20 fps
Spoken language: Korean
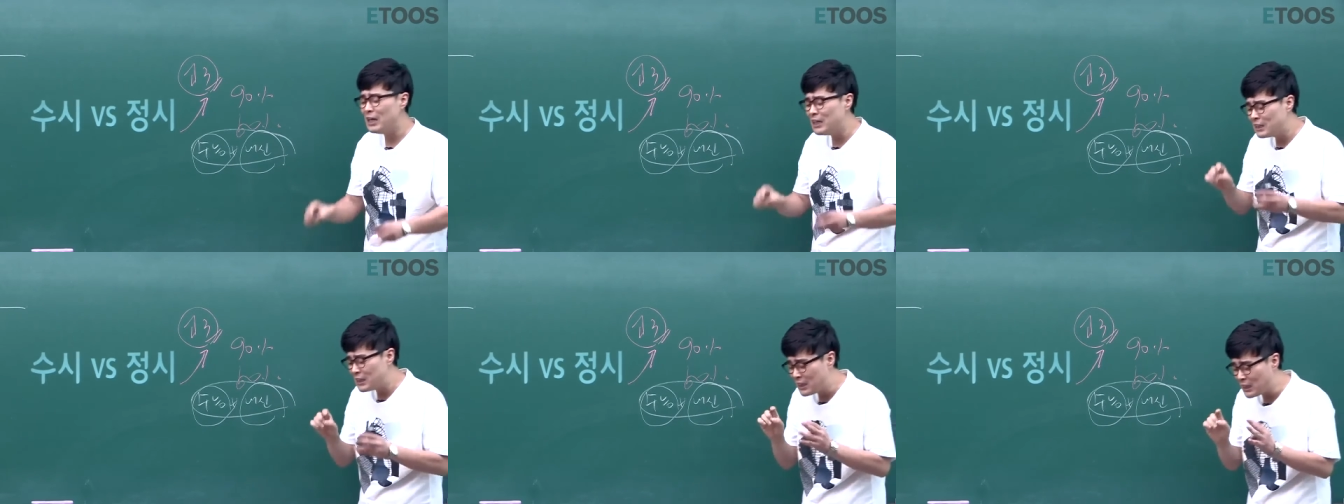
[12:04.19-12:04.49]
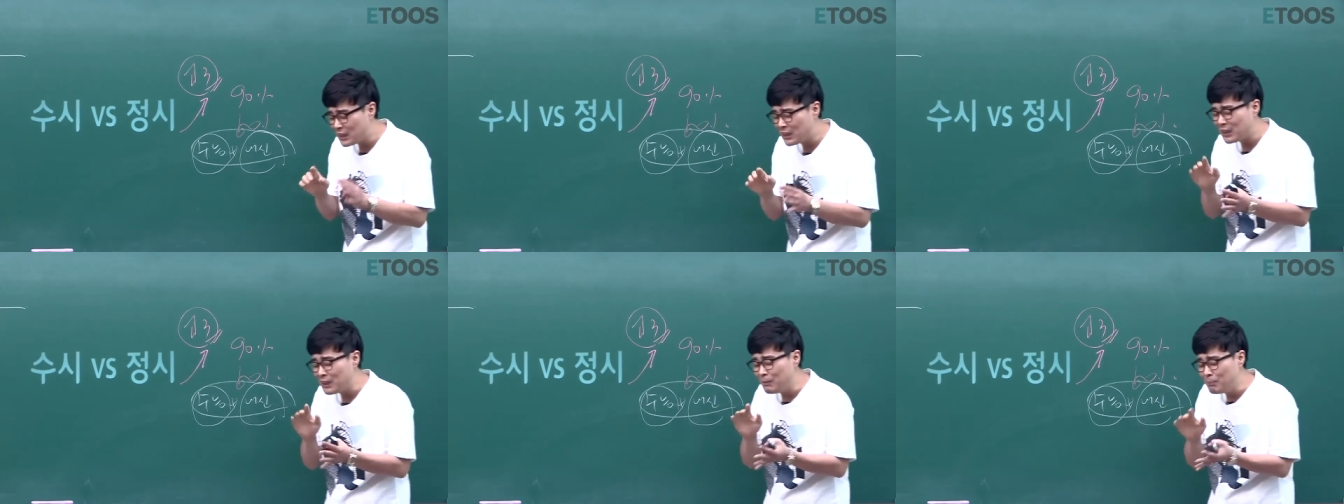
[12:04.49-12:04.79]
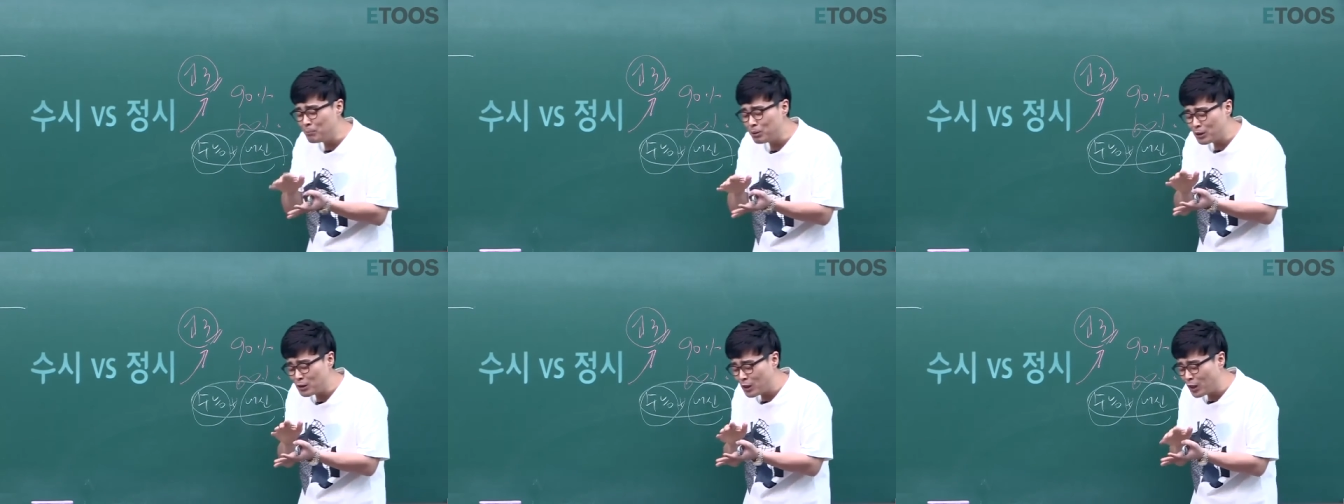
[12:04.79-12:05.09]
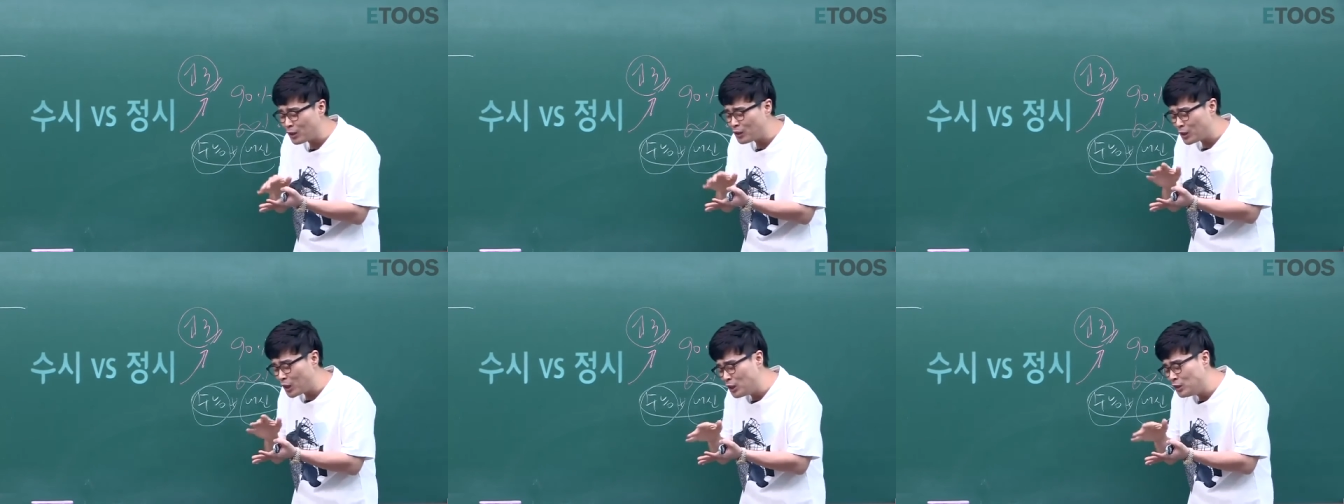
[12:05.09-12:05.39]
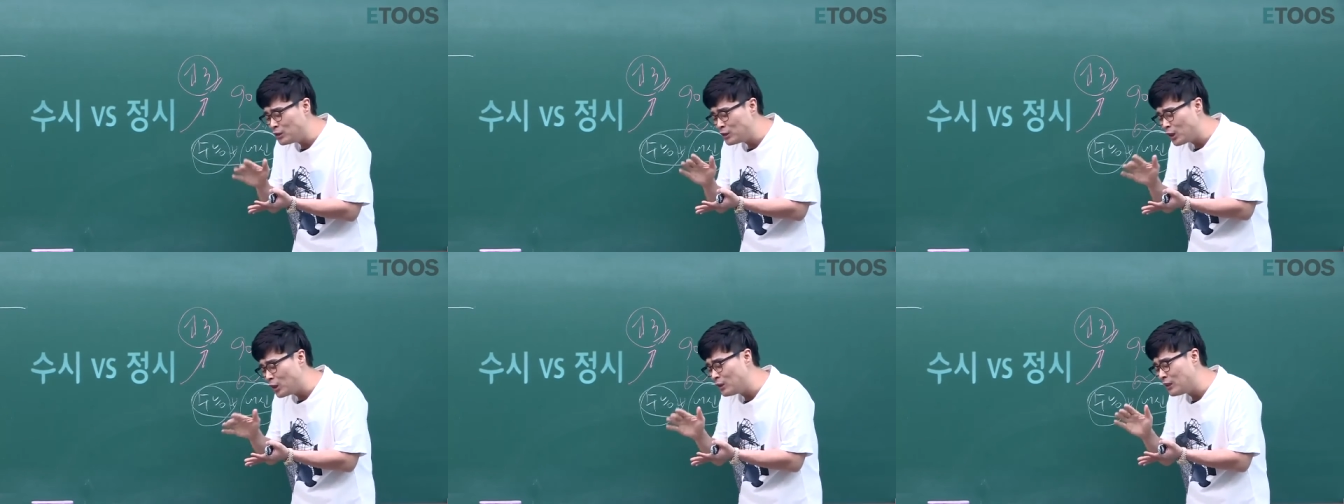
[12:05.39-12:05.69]
지금부터
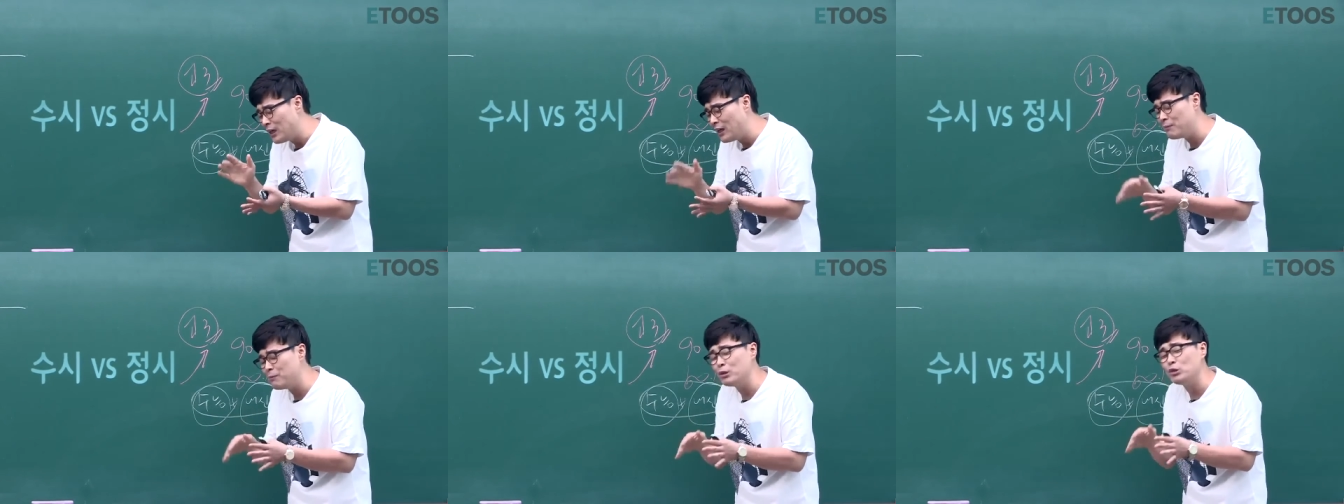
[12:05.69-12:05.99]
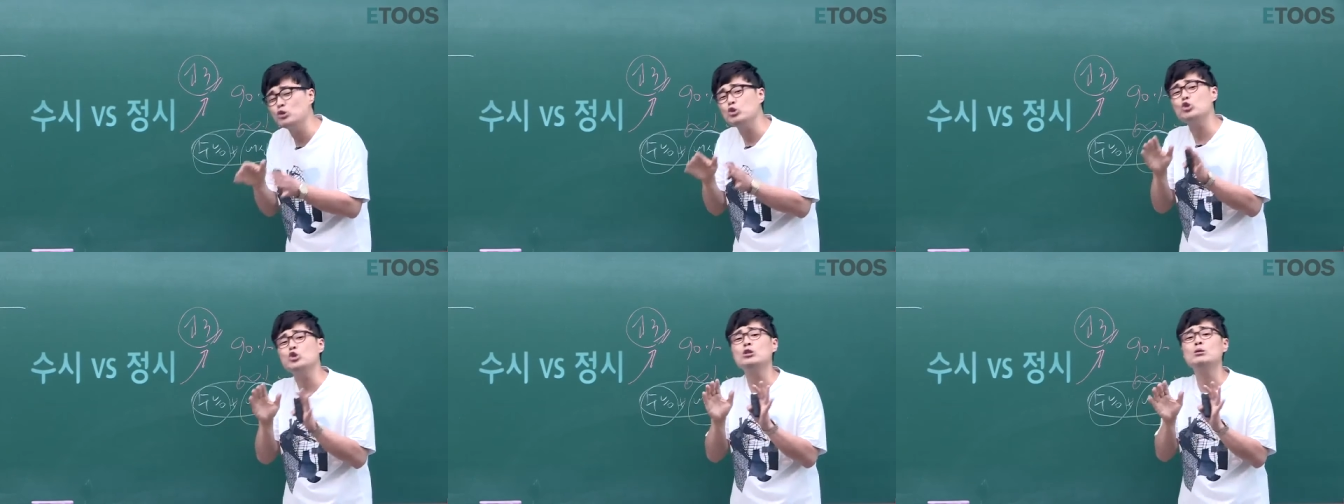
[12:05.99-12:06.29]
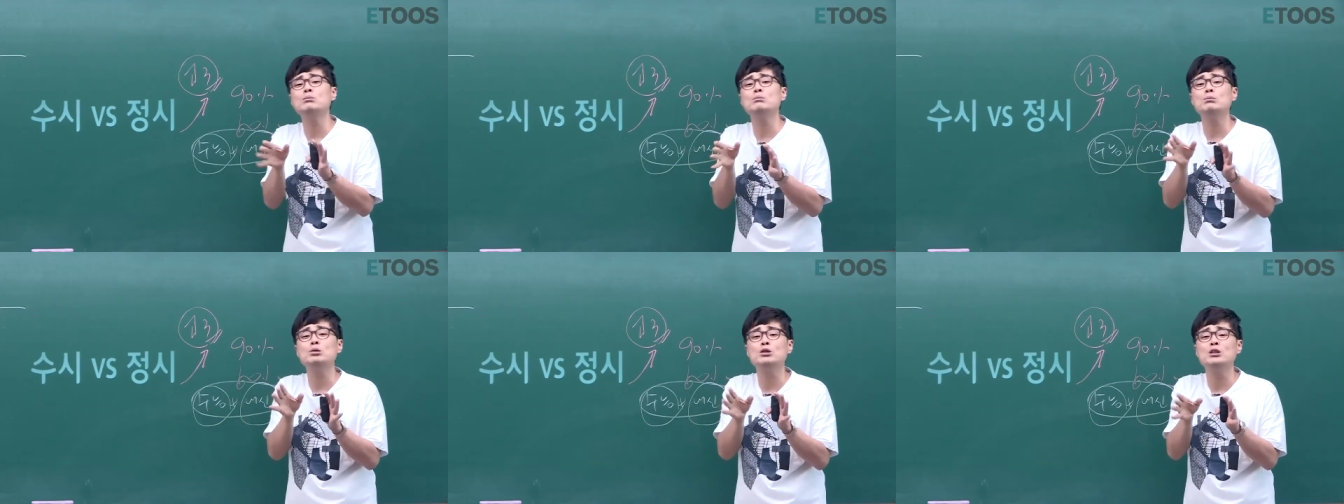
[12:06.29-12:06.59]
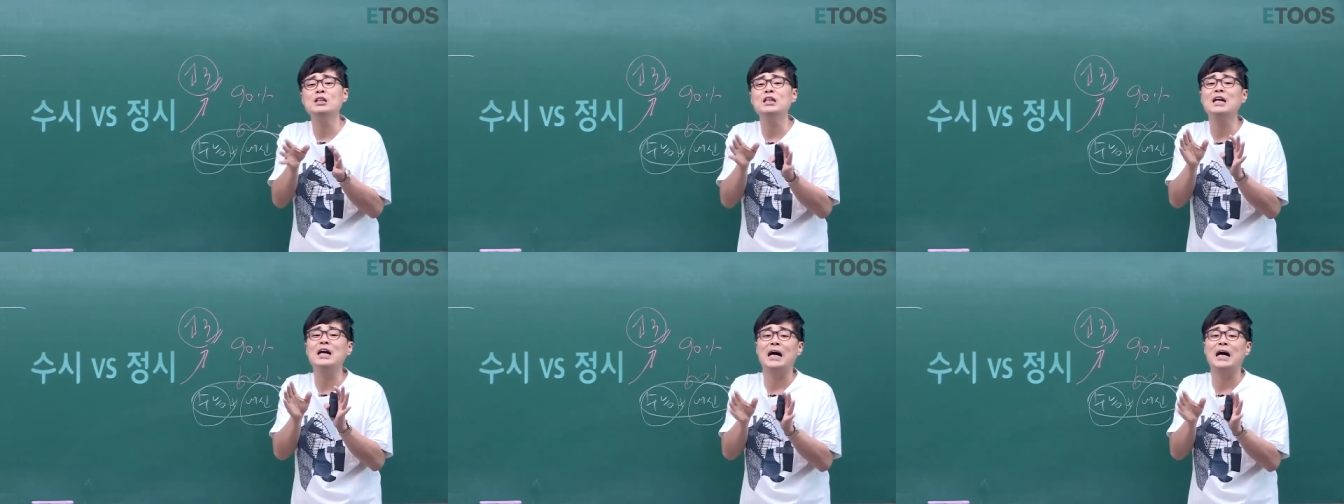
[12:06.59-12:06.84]
천천히 하면 충분히